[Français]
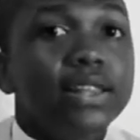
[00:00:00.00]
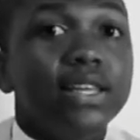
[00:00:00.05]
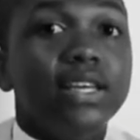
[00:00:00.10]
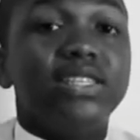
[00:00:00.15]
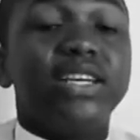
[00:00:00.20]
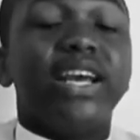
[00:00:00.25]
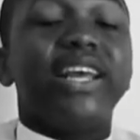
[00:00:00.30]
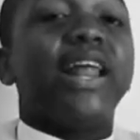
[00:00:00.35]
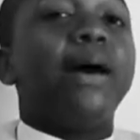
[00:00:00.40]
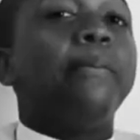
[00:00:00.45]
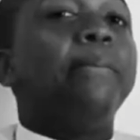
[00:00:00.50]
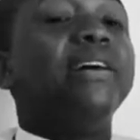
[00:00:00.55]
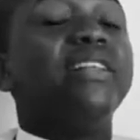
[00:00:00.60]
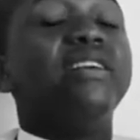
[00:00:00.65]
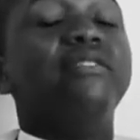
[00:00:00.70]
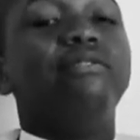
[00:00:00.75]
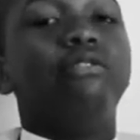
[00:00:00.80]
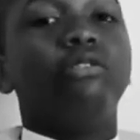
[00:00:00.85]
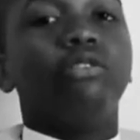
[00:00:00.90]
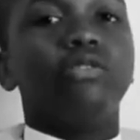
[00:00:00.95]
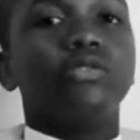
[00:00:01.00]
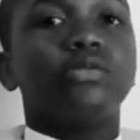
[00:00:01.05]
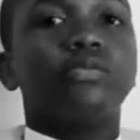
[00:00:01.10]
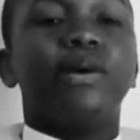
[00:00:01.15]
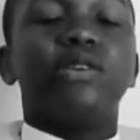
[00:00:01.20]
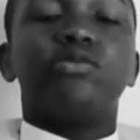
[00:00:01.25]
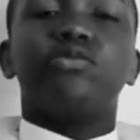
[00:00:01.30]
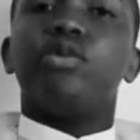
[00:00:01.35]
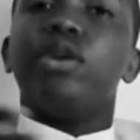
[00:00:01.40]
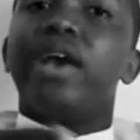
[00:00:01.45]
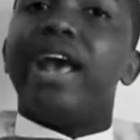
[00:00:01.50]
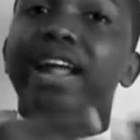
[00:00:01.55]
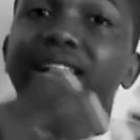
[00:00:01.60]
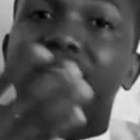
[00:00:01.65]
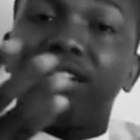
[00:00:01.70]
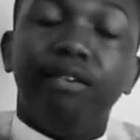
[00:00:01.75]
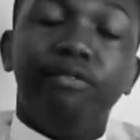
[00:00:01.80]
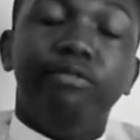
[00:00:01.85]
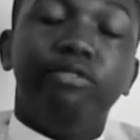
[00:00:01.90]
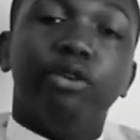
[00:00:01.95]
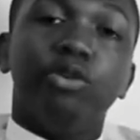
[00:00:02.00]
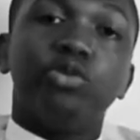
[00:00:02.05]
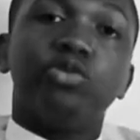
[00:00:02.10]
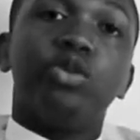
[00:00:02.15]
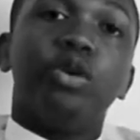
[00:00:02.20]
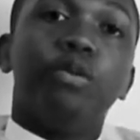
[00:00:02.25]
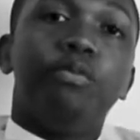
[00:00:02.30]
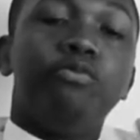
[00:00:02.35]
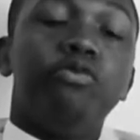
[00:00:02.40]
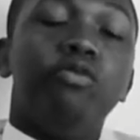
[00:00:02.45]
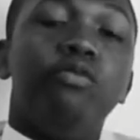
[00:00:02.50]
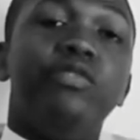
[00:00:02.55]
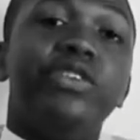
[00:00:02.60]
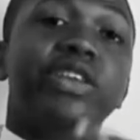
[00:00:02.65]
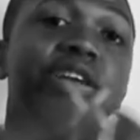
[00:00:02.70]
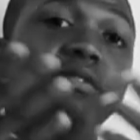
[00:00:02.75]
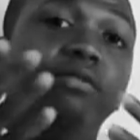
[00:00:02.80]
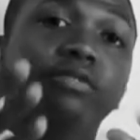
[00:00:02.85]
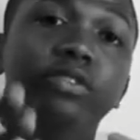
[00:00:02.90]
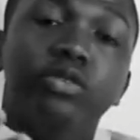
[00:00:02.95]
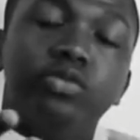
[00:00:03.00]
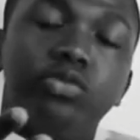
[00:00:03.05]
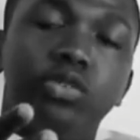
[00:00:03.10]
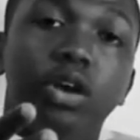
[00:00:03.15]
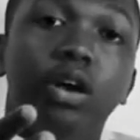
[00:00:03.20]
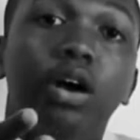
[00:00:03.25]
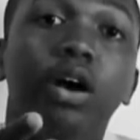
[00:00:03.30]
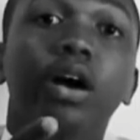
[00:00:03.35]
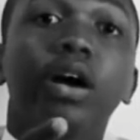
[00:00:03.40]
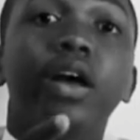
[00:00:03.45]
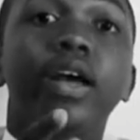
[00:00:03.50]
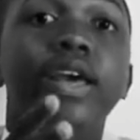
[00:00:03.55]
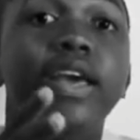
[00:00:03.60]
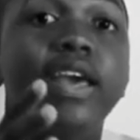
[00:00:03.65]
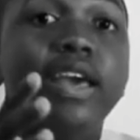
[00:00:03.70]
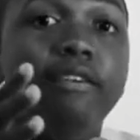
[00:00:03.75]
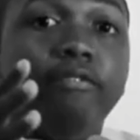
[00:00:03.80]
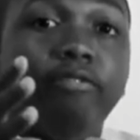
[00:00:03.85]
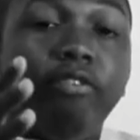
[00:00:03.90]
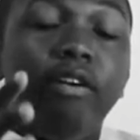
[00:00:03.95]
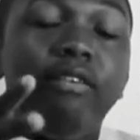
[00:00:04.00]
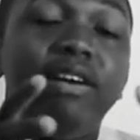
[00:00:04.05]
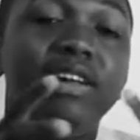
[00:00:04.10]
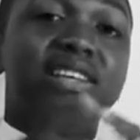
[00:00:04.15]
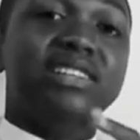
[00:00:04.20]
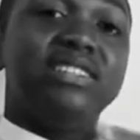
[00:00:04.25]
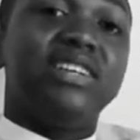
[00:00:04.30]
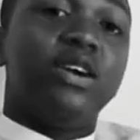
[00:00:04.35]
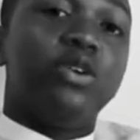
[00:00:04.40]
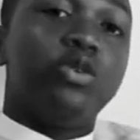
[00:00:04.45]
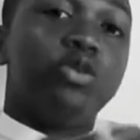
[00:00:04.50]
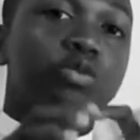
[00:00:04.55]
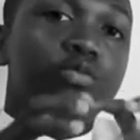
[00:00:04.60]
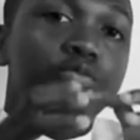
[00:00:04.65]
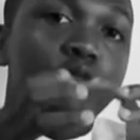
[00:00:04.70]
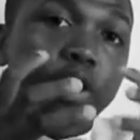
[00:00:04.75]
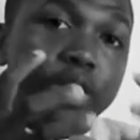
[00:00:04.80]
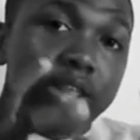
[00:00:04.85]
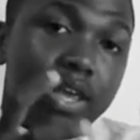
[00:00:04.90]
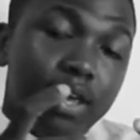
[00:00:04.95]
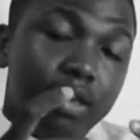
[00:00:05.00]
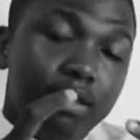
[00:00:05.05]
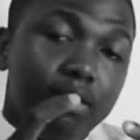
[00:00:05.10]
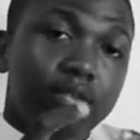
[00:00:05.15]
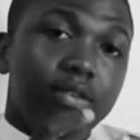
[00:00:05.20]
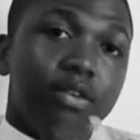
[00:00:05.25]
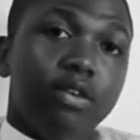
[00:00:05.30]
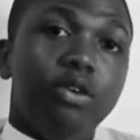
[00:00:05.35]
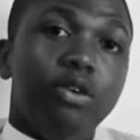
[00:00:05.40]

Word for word: déjà il n'a pas d'influence parce que être influenceur, pour devenir influenceur, il faut avoir déjà un groupe donné,